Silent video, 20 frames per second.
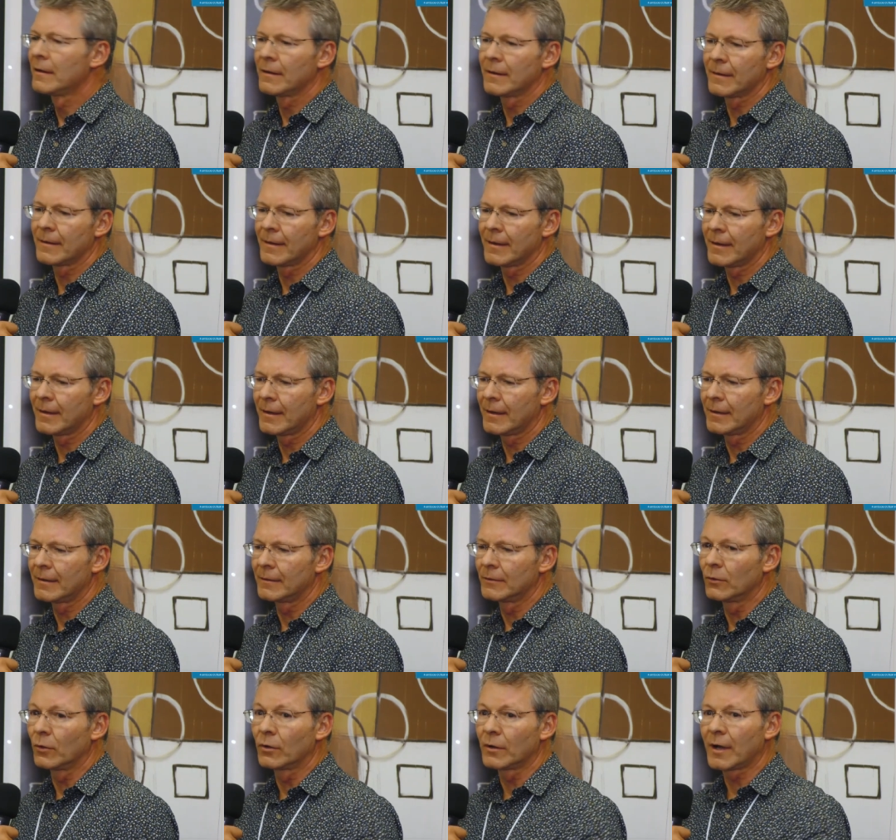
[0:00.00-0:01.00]
é, é,
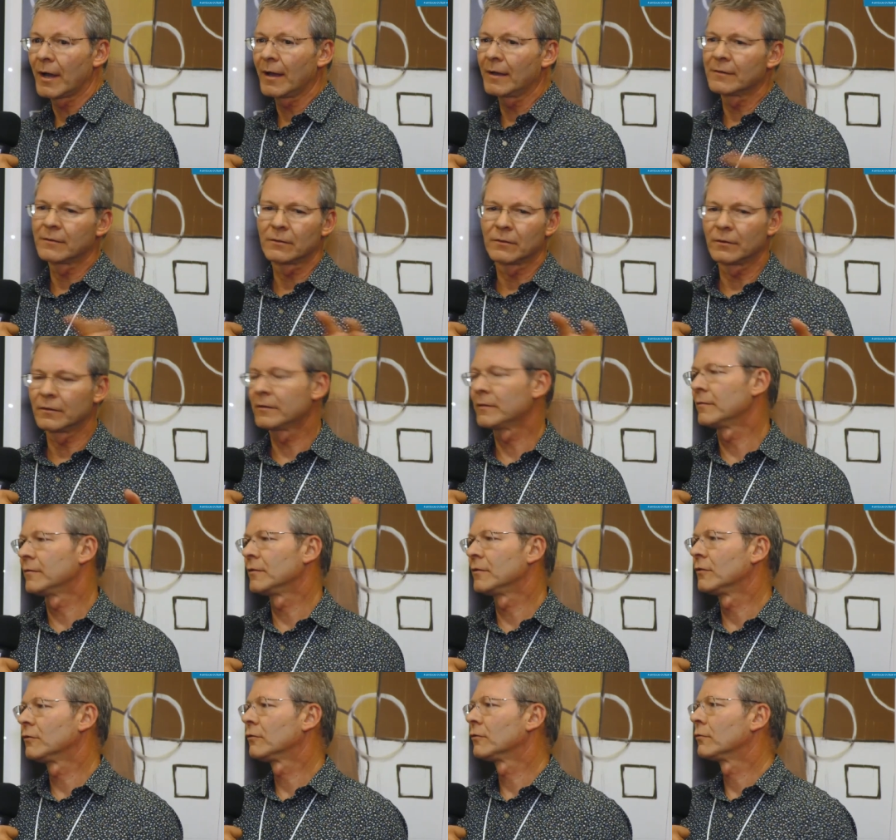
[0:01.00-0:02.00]
em locais,
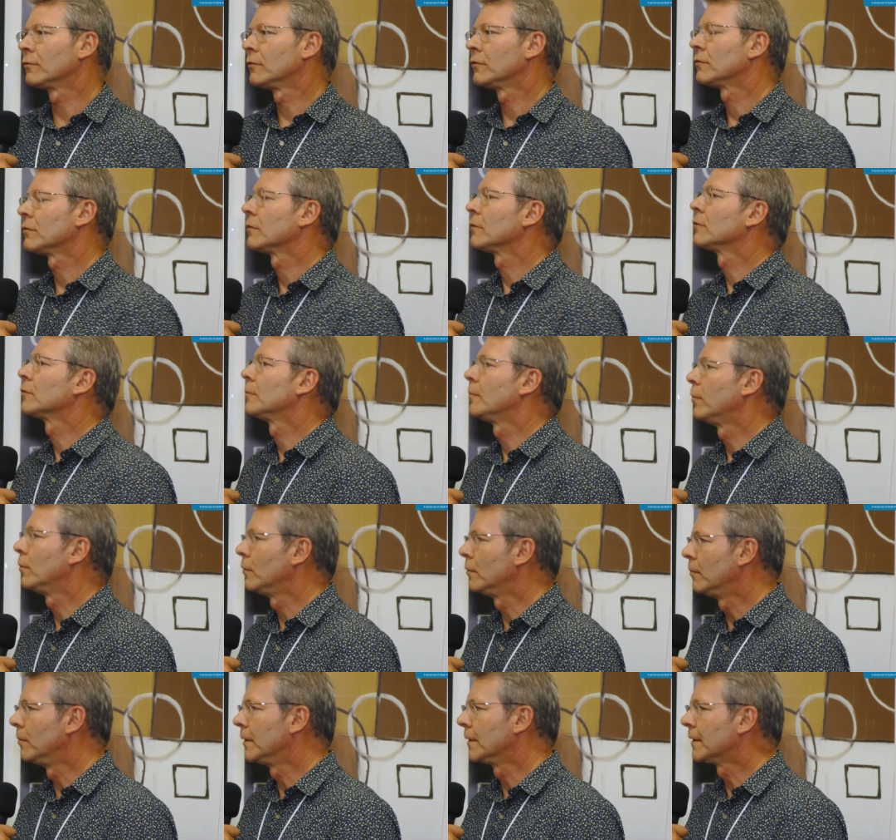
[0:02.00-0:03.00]
inclusive, de instituições
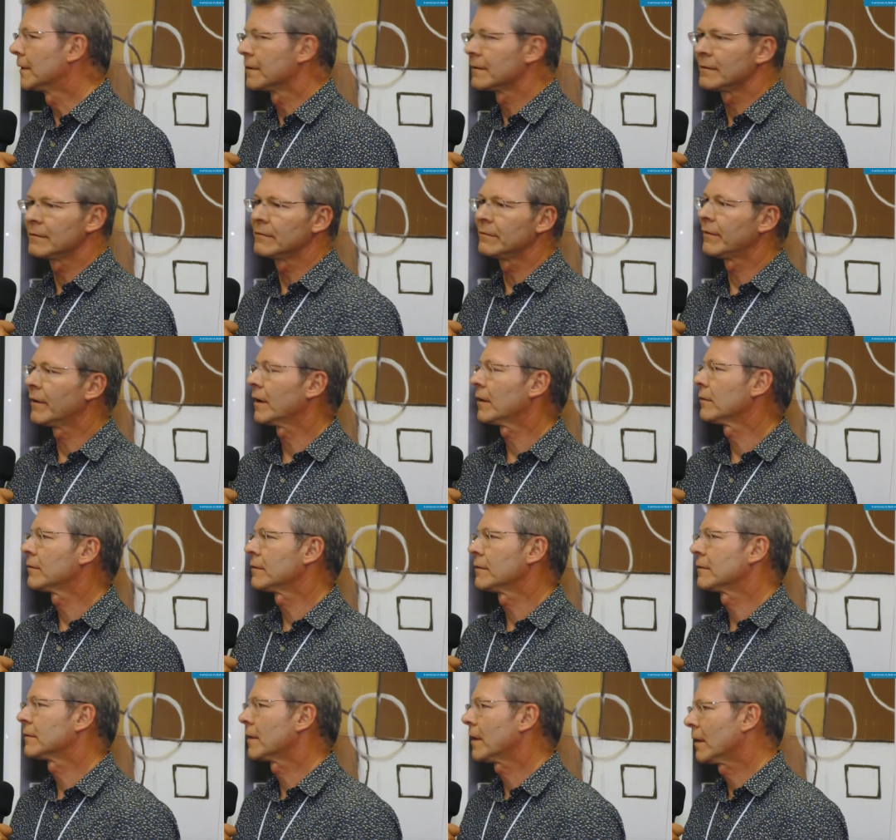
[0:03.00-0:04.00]
públicas, em
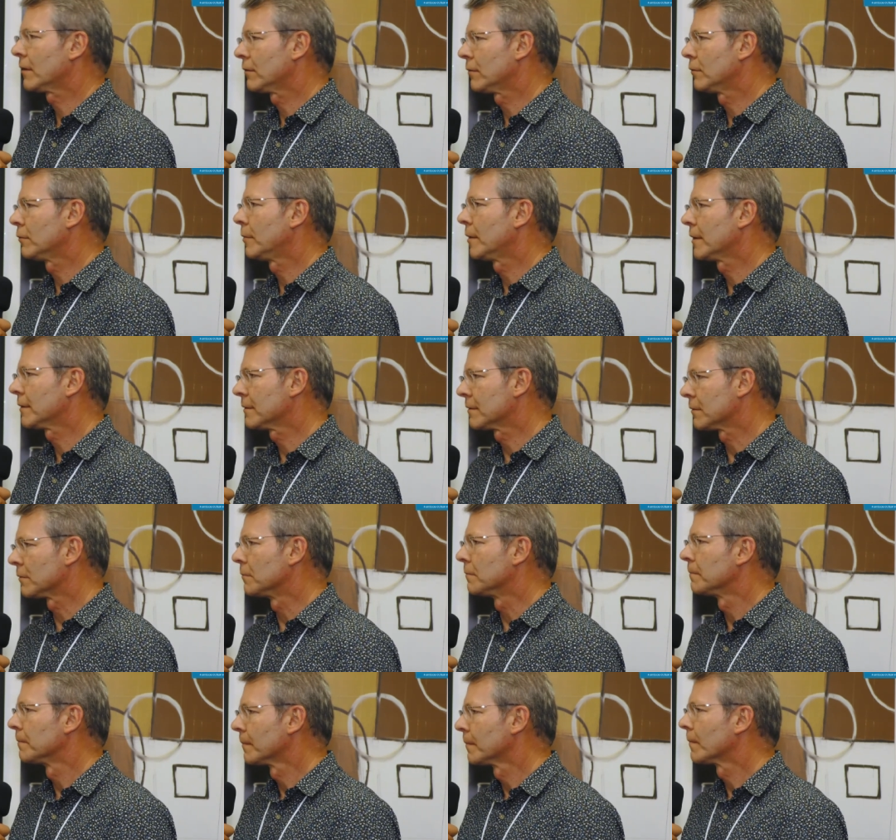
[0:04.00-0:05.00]
vários estados do Brasil.